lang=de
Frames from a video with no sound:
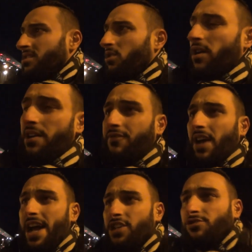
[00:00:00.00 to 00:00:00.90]
noch ein
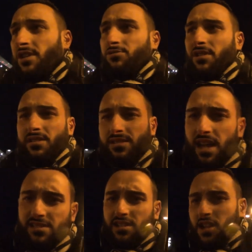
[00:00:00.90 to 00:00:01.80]
Freischuss aus der
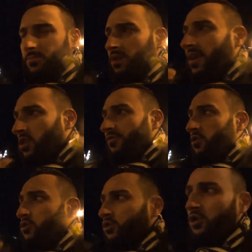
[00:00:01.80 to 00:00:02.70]
Distanz. Ich glaube, der war noch
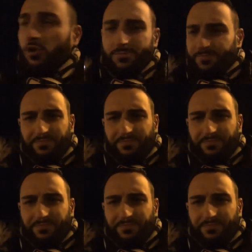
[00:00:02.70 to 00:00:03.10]
von Lyko.